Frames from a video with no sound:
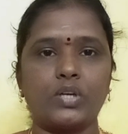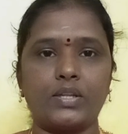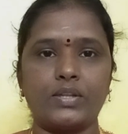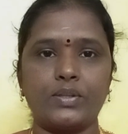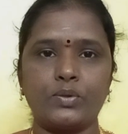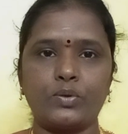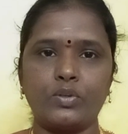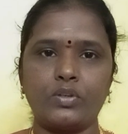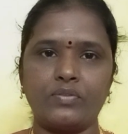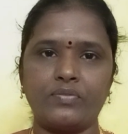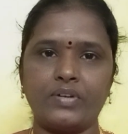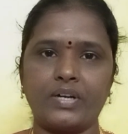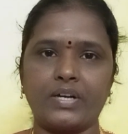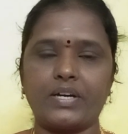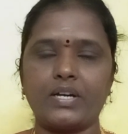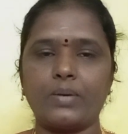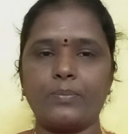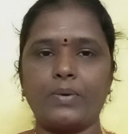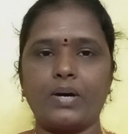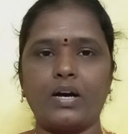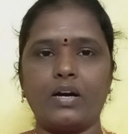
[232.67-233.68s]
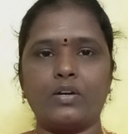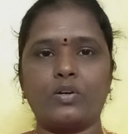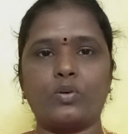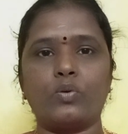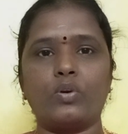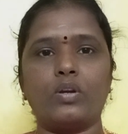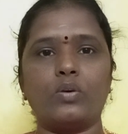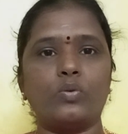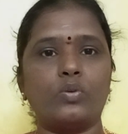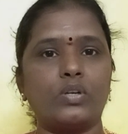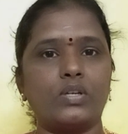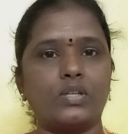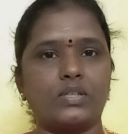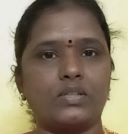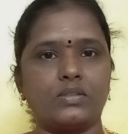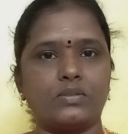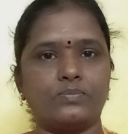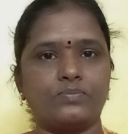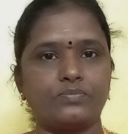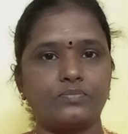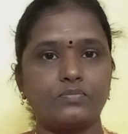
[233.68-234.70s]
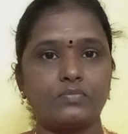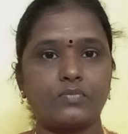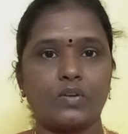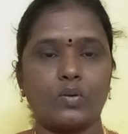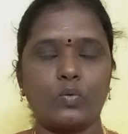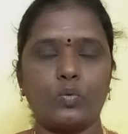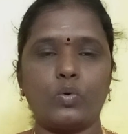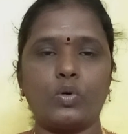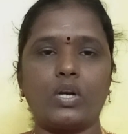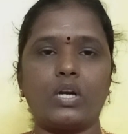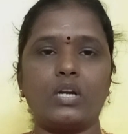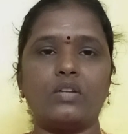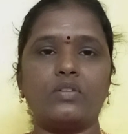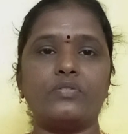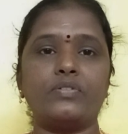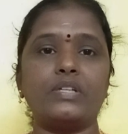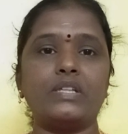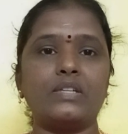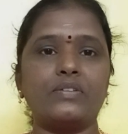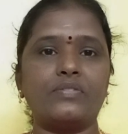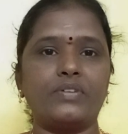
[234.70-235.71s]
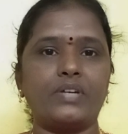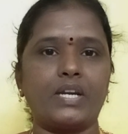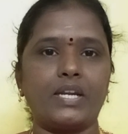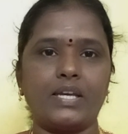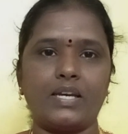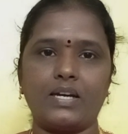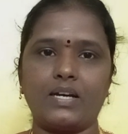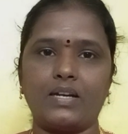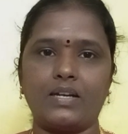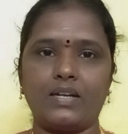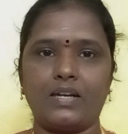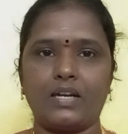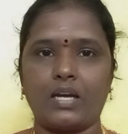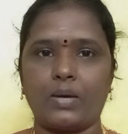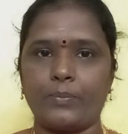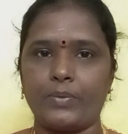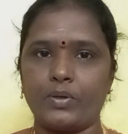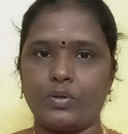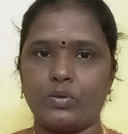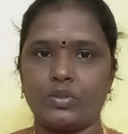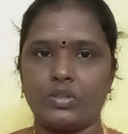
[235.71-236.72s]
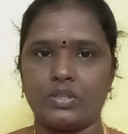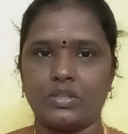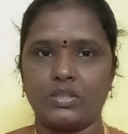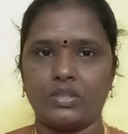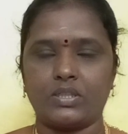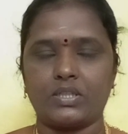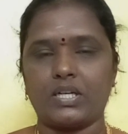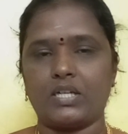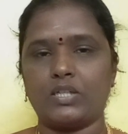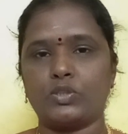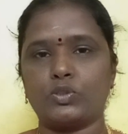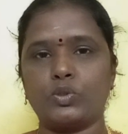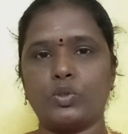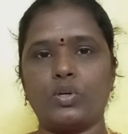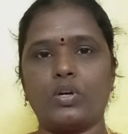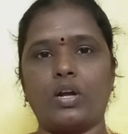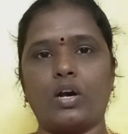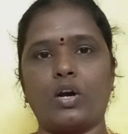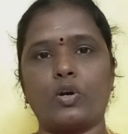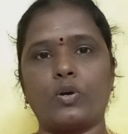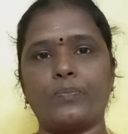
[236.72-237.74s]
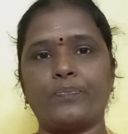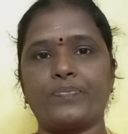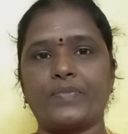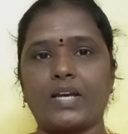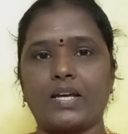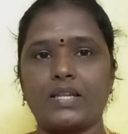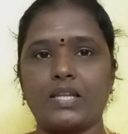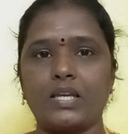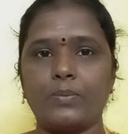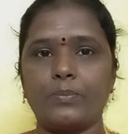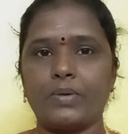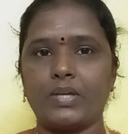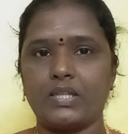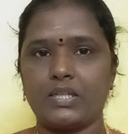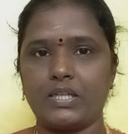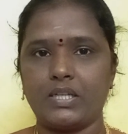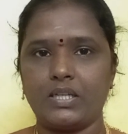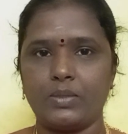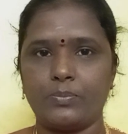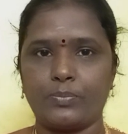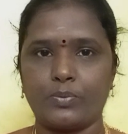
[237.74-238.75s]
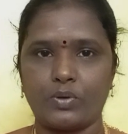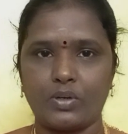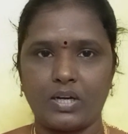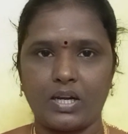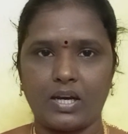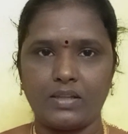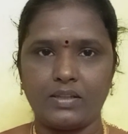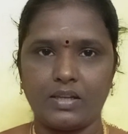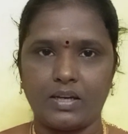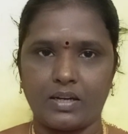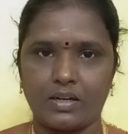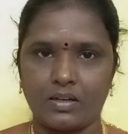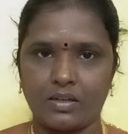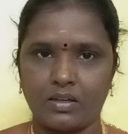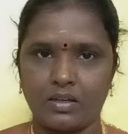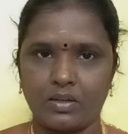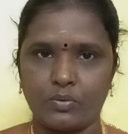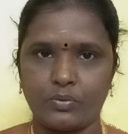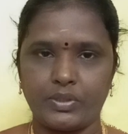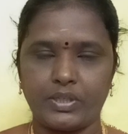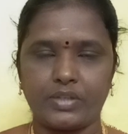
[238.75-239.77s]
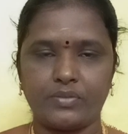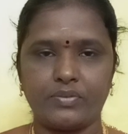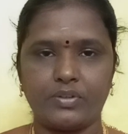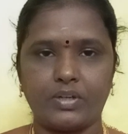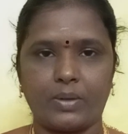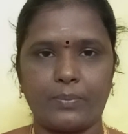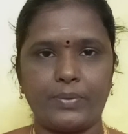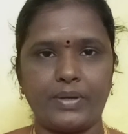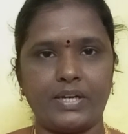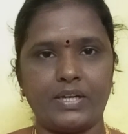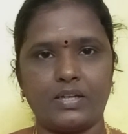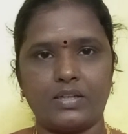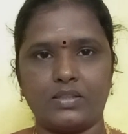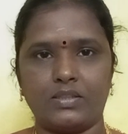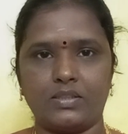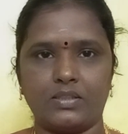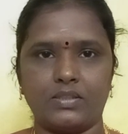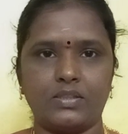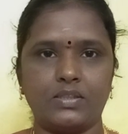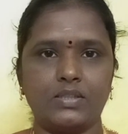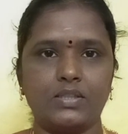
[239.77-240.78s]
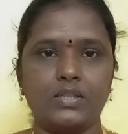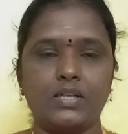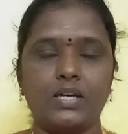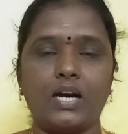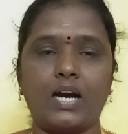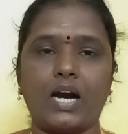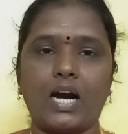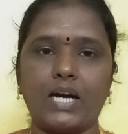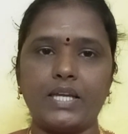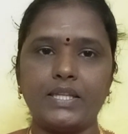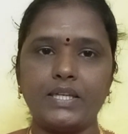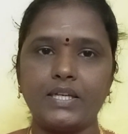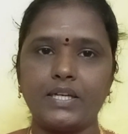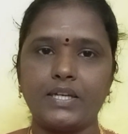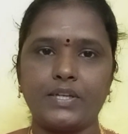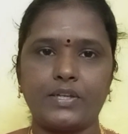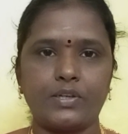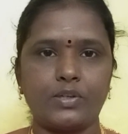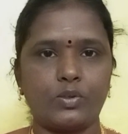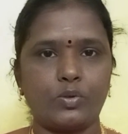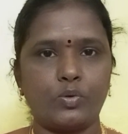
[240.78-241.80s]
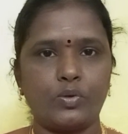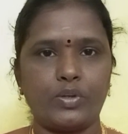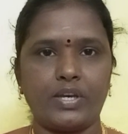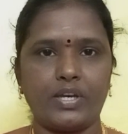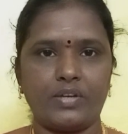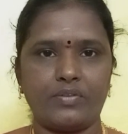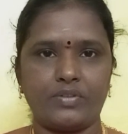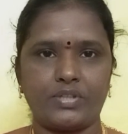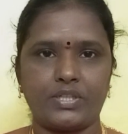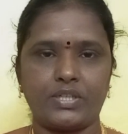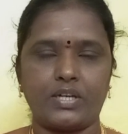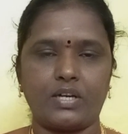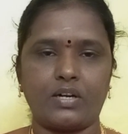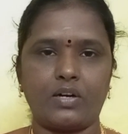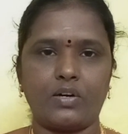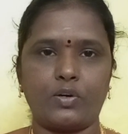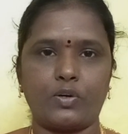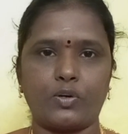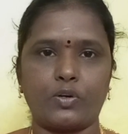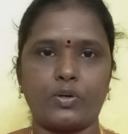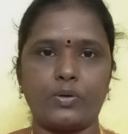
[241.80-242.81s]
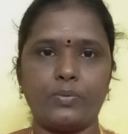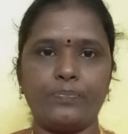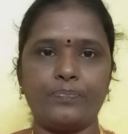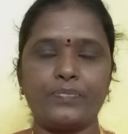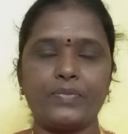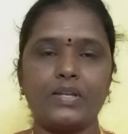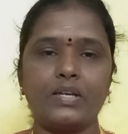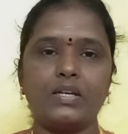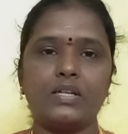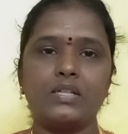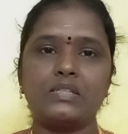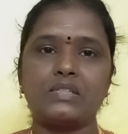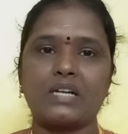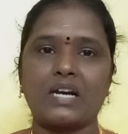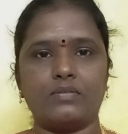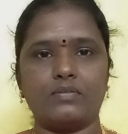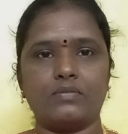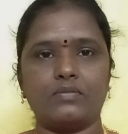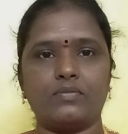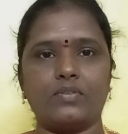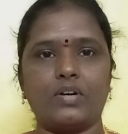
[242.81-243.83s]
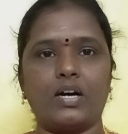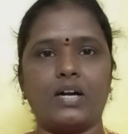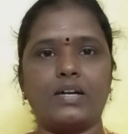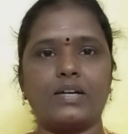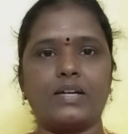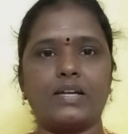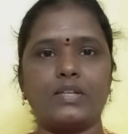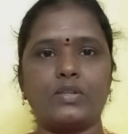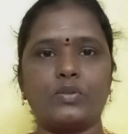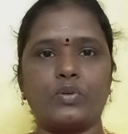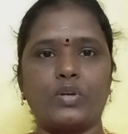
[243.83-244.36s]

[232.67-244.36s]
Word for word: அந்த குரு பக்ரமாகக்குள்ளே உங்களுக்கு ஓரளவு இந்த விரயங்கள் எல்லாமே ஒரு கண்ட்ரோல் ஆகும் அதே மாதிரி பொருளாதார உயர்வு அப்படின்றது அதிகரிக்கக்கூடிய விஷயங்கள் இருக்கும் வாழ்க்கை